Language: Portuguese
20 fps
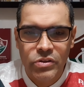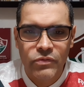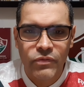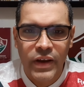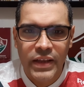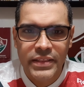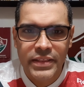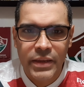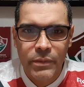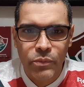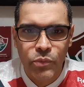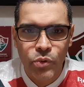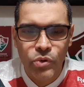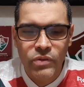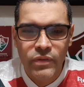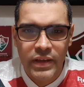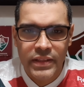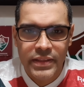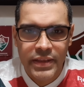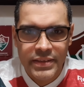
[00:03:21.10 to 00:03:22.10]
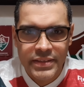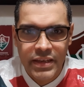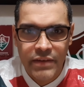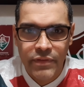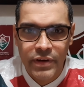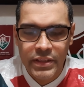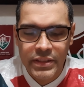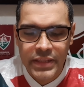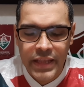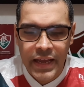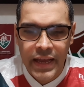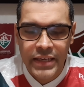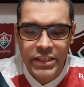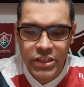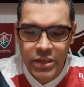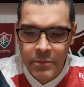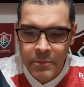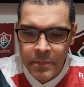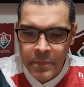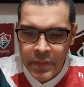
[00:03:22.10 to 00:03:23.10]
vai ter muito, vai ter essa
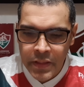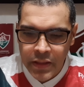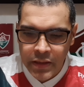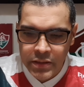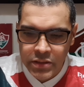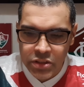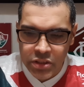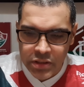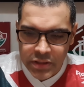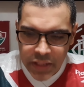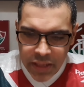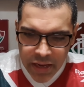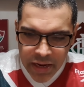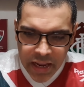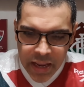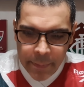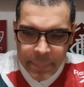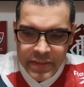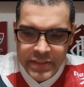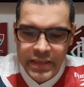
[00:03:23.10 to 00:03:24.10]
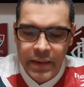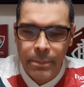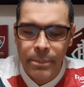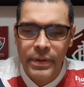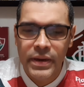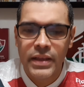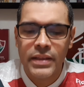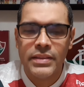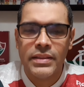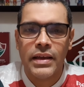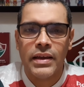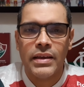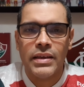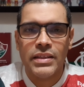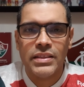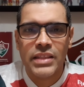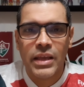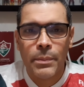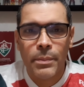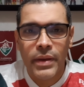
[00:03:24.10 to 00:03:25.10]
vantagem de ter a camisa preta e
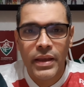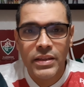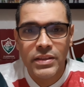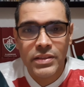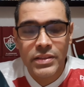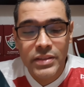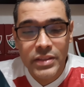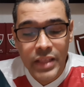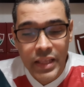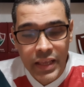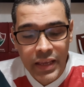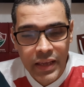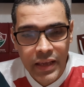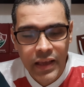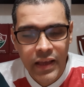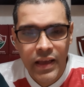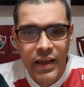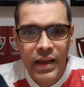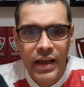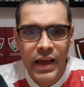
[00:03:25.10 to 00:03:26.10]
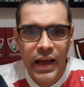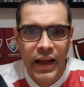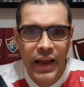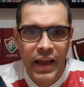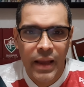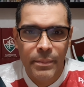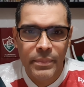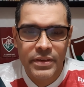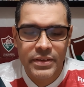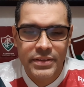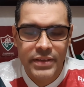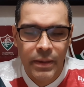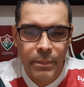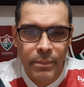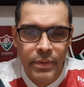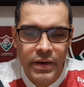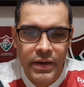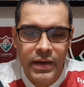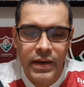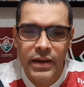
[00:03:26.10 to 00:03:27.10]
também ter a camisa
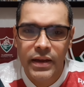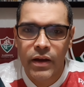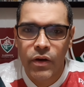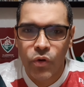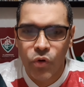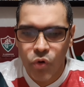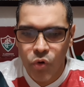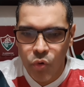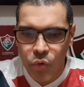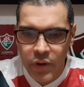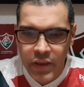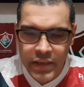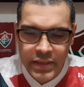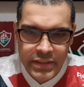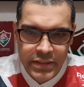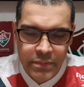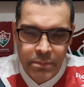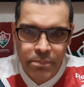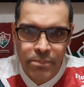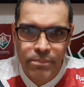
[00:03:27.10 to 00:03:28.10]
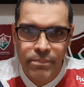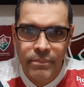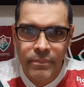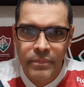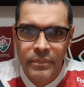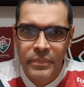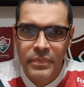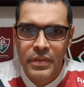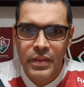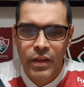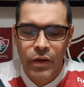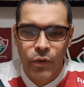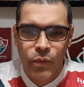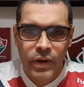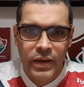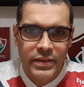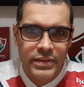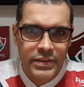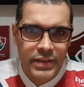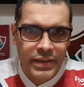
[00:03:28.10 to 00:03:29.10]
branca com esse com
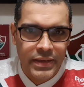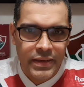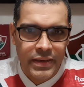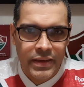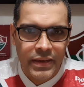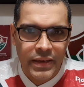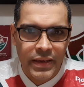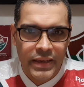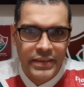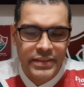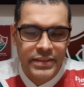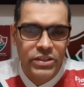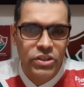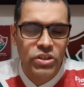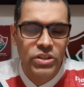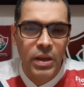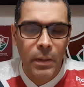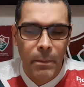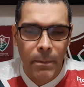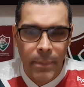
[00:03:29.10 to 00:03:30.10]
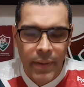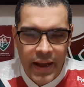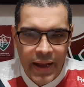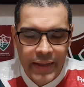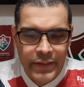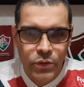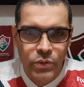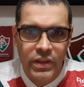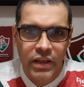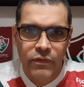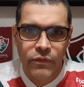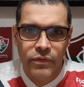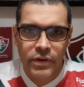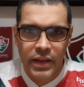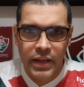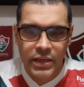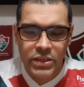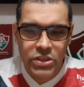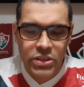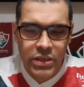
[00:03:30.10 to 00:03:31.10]
esse, esse estampado na
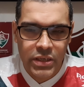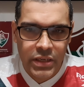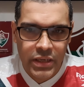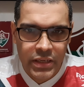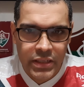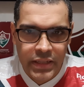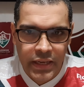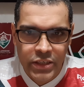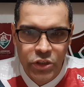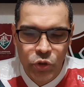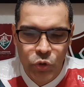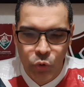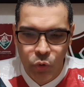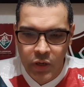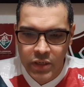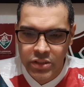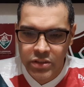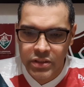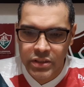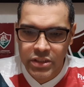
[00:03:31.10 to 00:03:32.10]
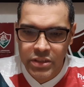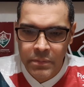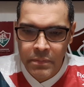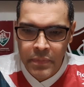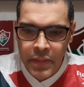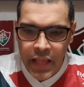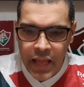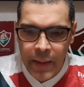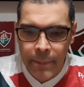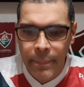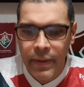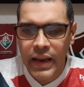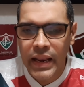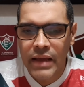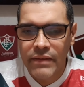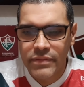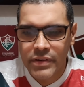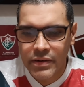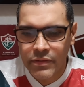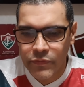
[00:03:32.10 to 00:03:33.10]
frente e nas costas a
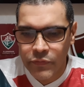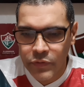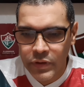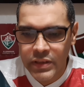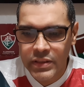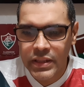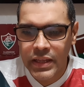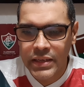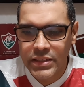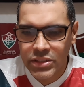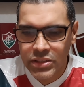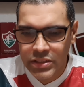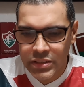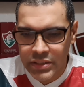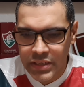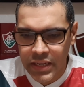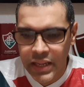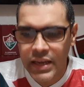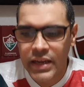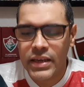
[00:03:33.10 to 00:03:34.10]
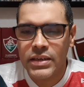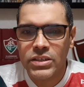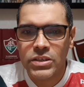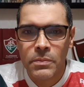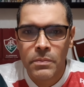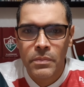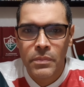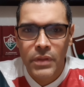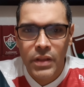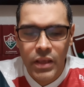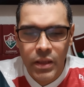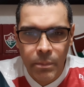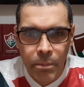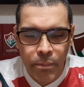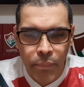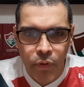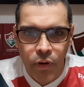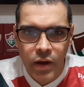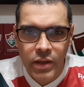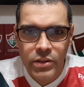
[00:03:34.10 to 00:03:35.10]
palavra vidas negras
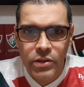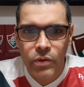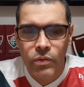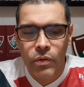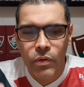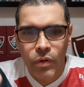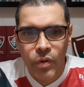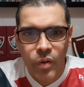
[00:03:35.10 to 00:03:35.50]
importam.